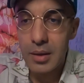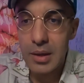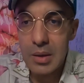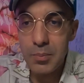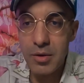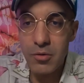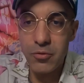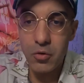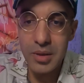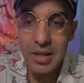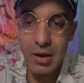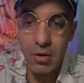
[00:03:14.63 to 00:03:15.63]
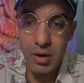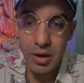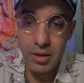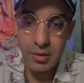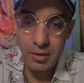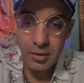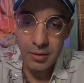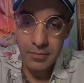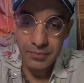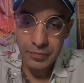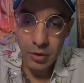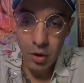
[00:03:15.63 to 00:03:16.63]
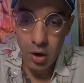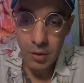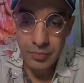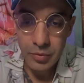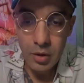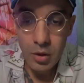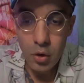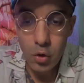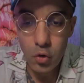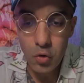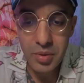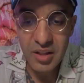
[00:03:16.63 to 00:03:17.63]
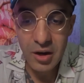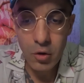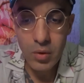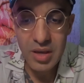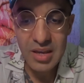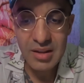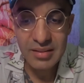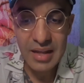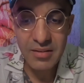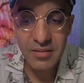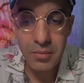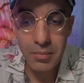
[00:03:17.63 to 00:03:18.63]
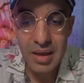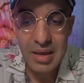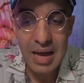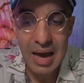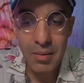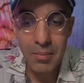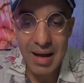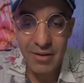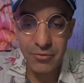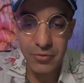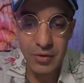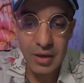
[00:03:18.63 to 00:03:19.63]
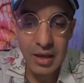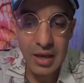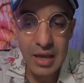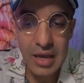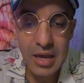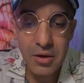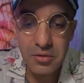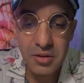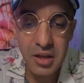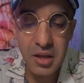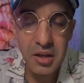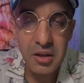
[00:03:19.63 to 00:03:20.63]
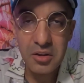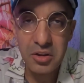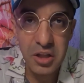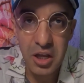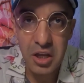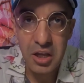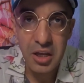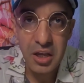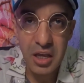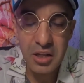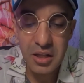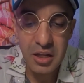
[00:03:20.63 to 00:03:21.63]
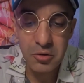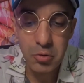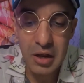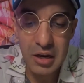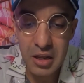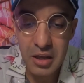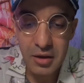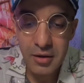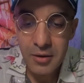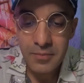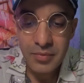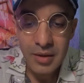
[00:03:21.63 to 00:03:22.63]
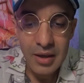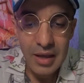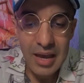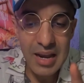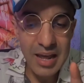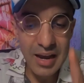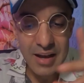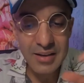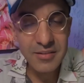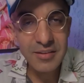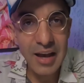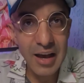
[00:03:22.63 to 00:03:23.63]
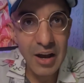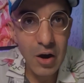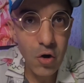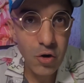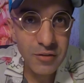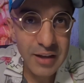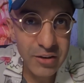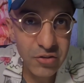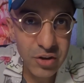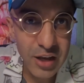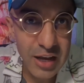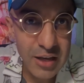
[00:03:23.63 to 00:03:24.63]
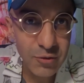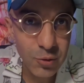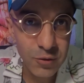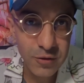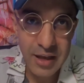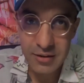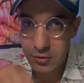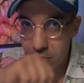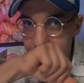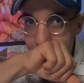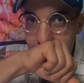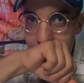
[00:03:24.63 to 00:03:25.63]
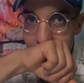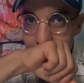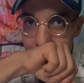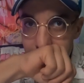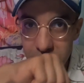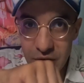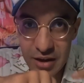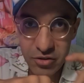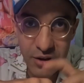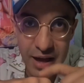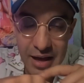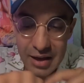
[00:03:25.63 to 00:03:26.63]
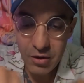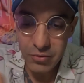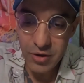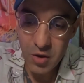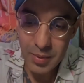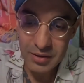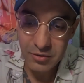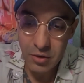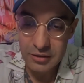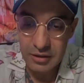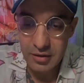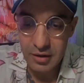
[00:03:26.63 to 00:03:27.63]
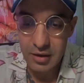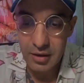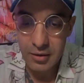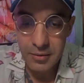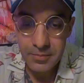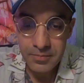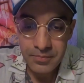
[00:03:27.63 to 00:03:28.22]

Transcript: Que perfume da hora, hein? Ó, Clube de Intense Men Armaf. Eu de T, e de toilette. Elegância ousadia e sucesso. Já já eu venho para as notas aqui.